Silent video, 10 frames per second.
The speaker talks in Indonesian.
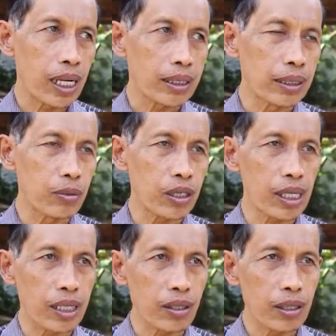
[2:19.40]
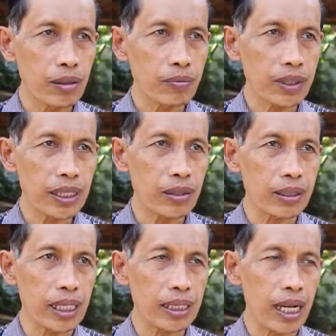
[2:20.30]
Haji Mohtarom. kalau
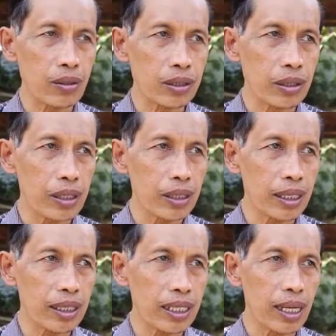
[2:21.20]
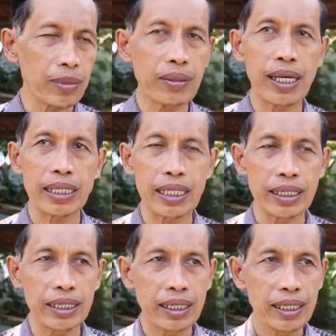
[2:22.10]
dari Al Wusta kami
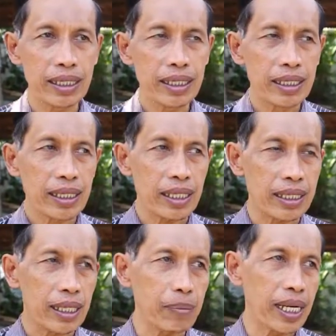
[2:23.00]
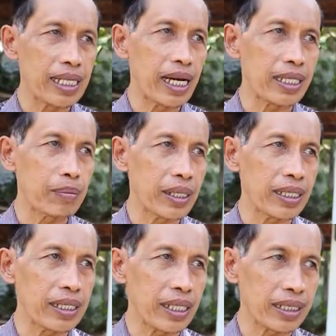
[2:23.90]
wakili karena pagi hari
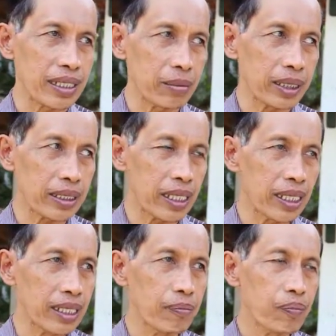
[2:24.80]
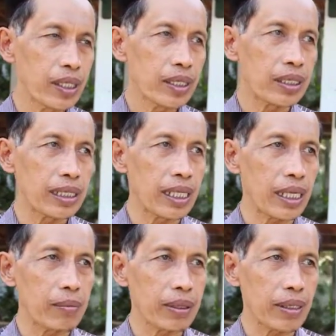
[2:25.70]
banyak yang tidak bisa sehingga
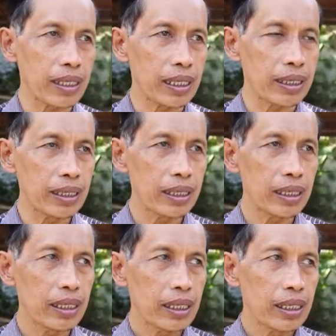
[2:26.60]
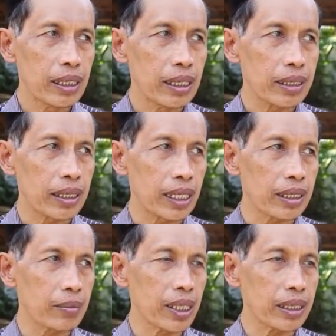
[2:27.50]
kami wakili uh, serah
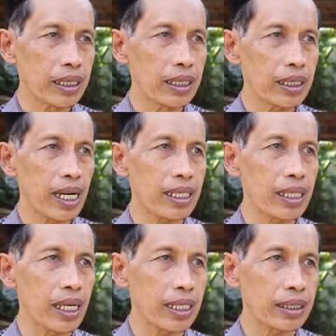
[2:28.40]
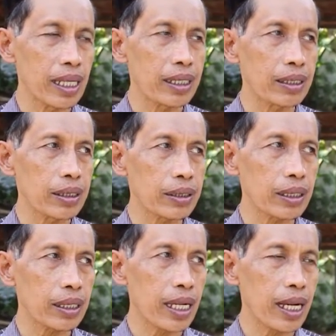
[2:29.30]
terima di kandang dan
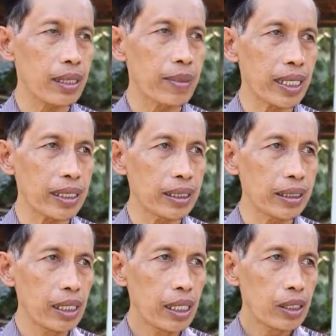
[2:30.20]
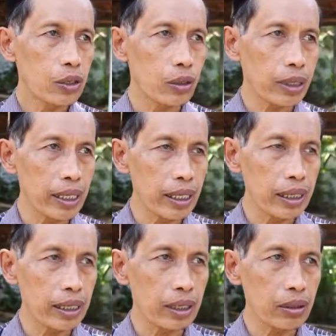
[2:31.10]
setelah kemarin sore
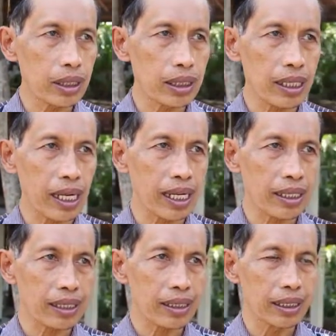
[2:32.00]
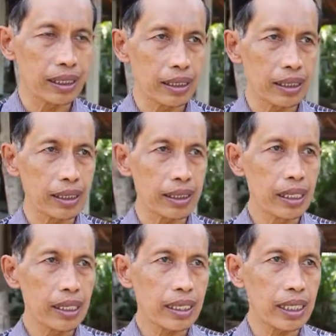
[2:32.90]
itu diserahkan ke sini
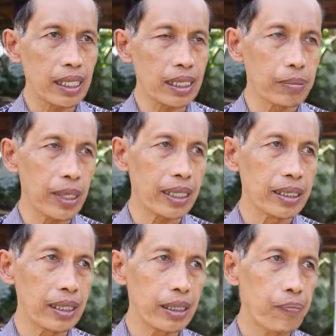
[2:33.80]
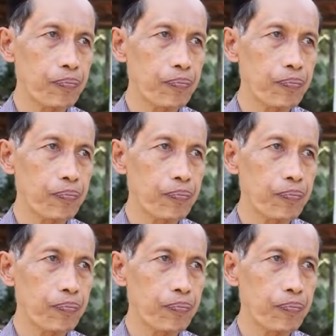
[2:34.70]
dan tadi pagi